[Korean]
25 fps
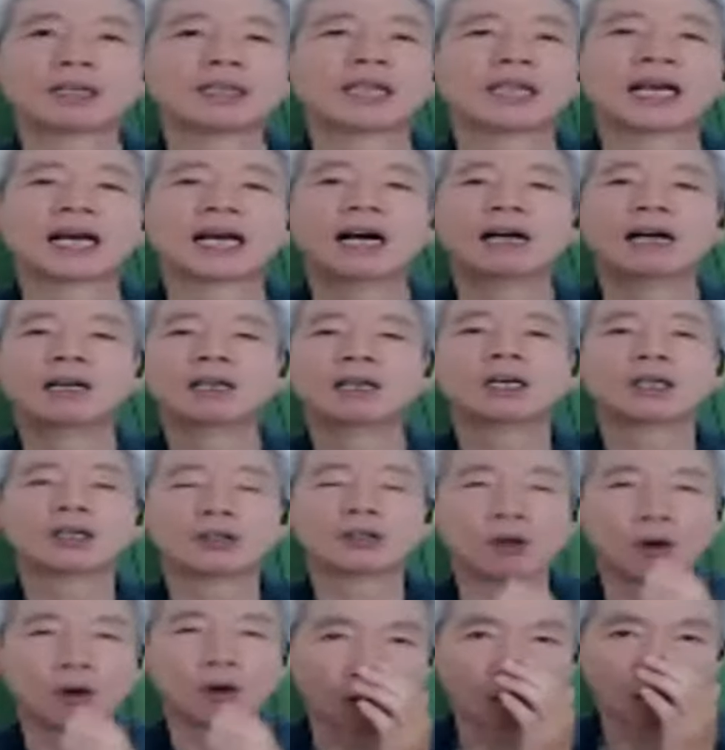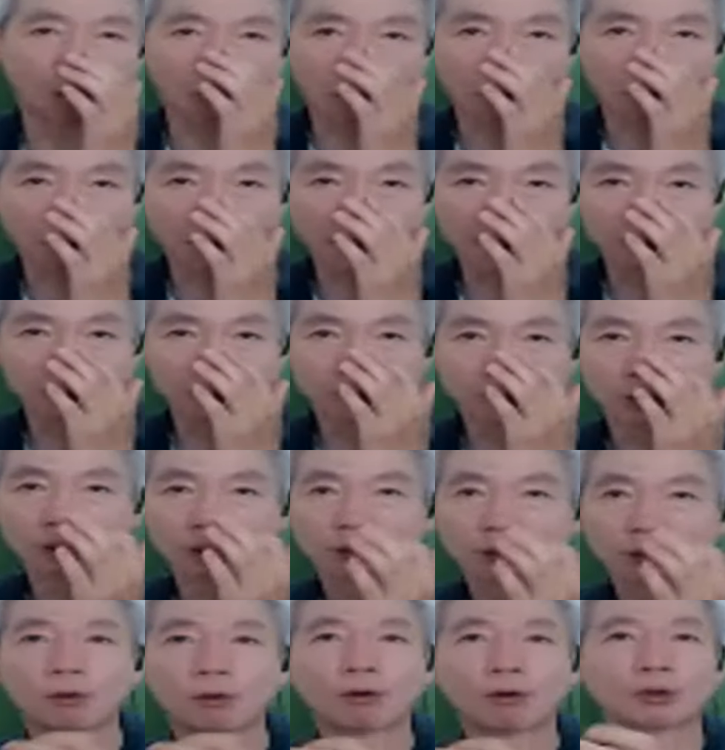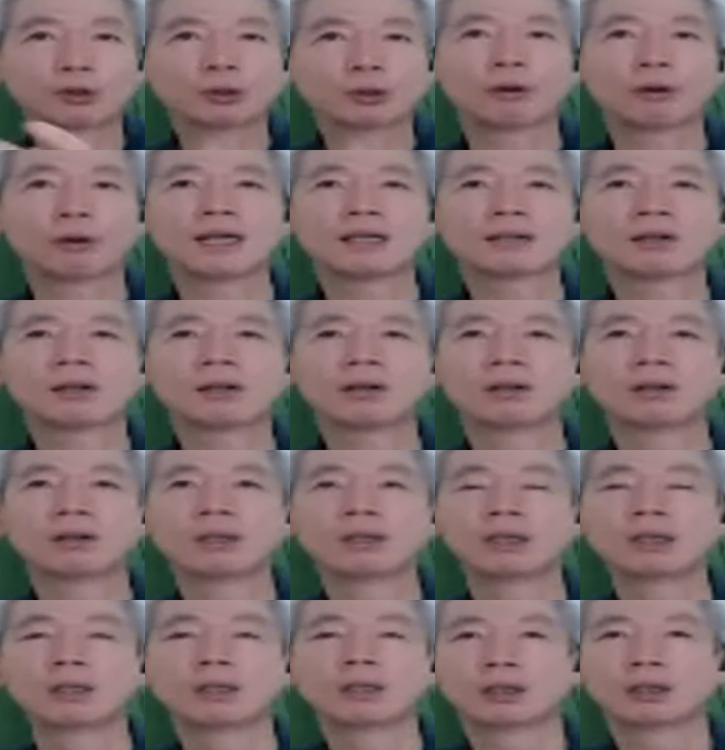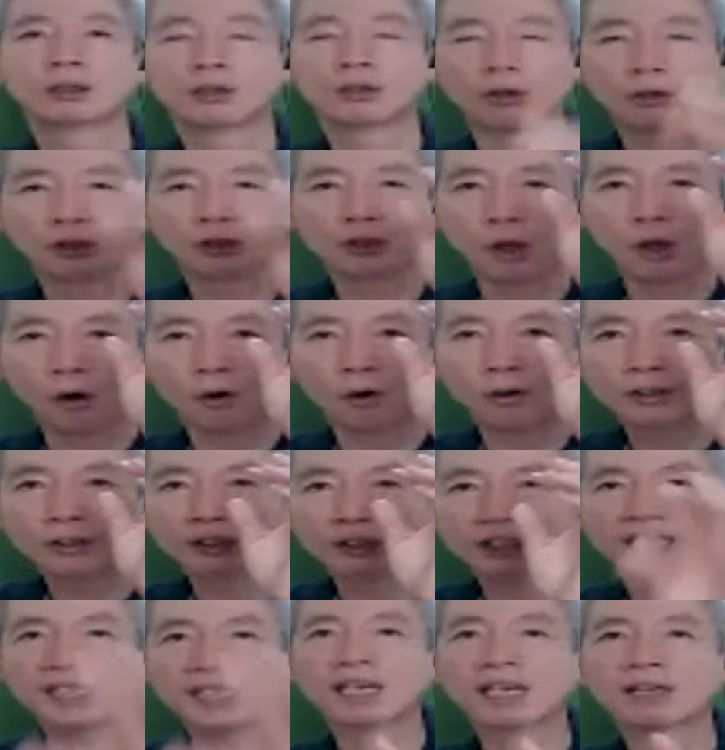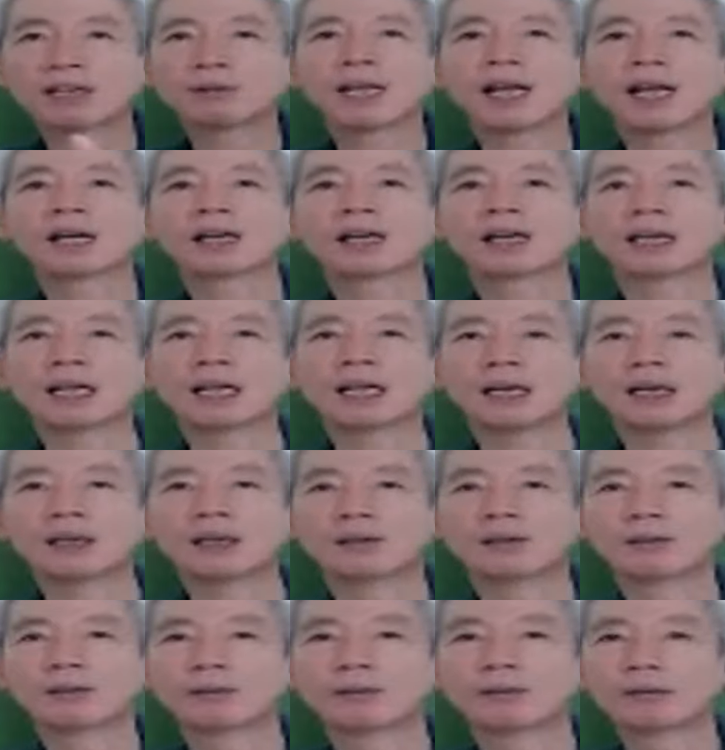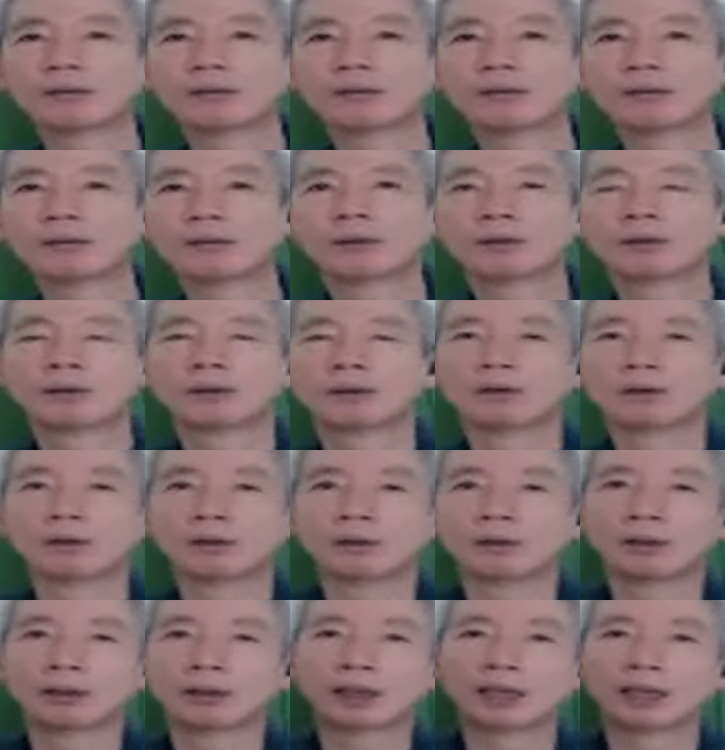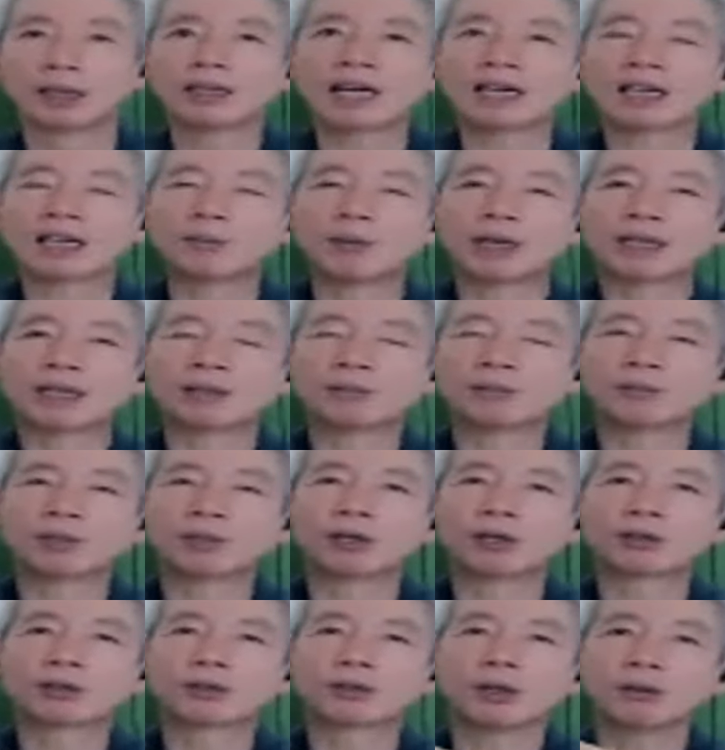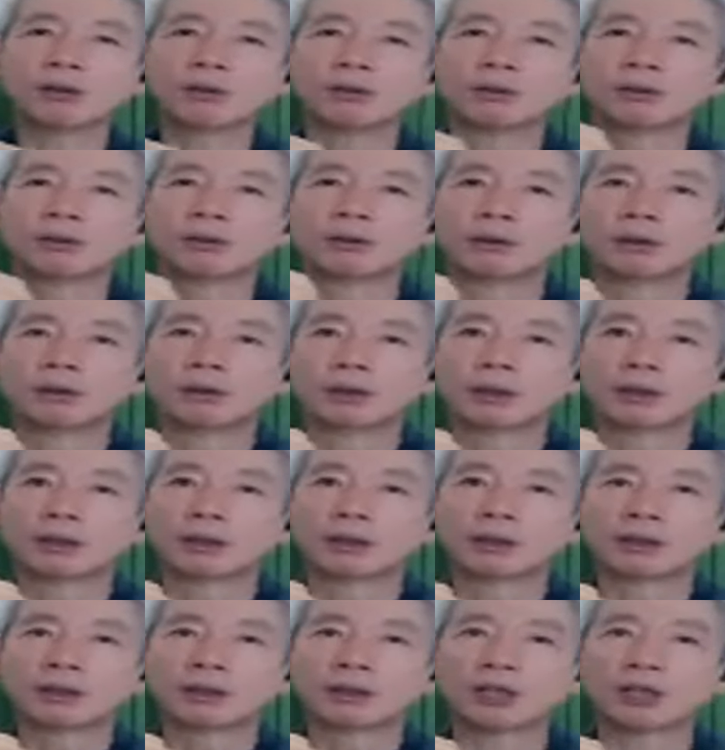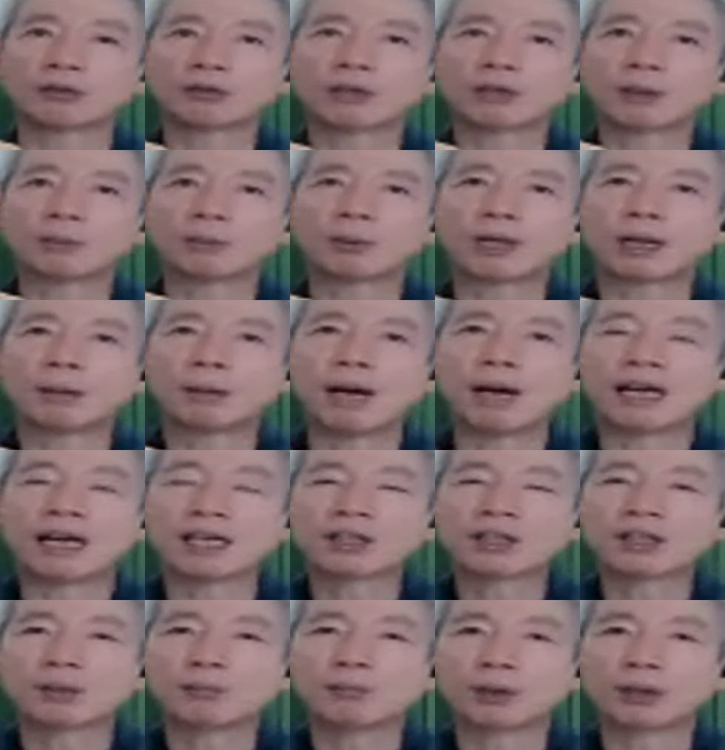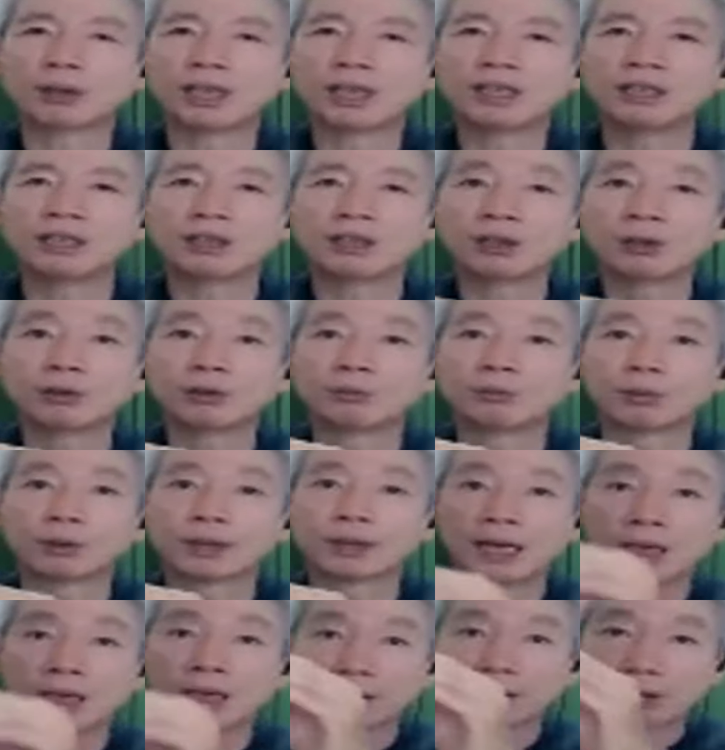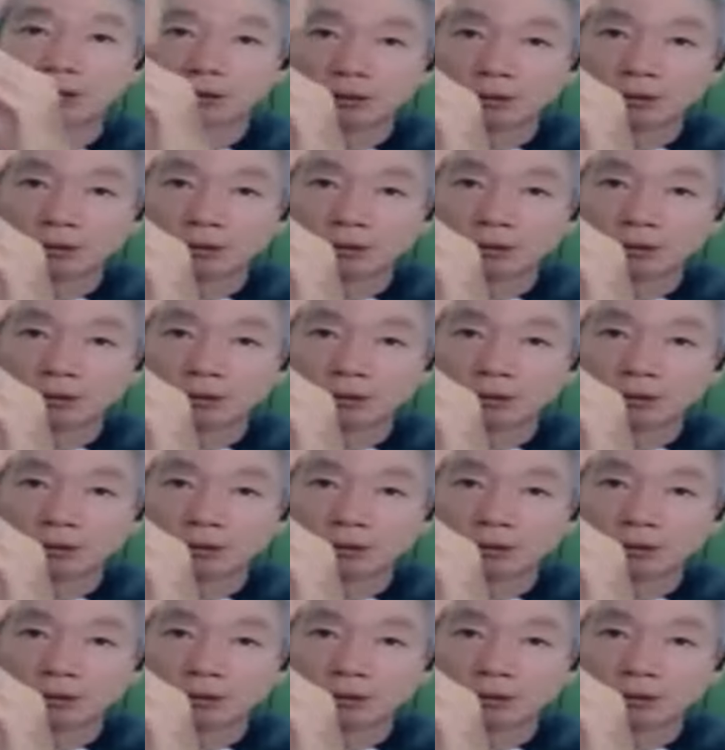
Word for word: 그 얘가 영어에 영어를 좋아해서 너는 영어 특기자로 대학 가라. 그래서 아까 말씀드렸죠. 제 휴대폰에 12,000명이 있는 이유는 뭐다?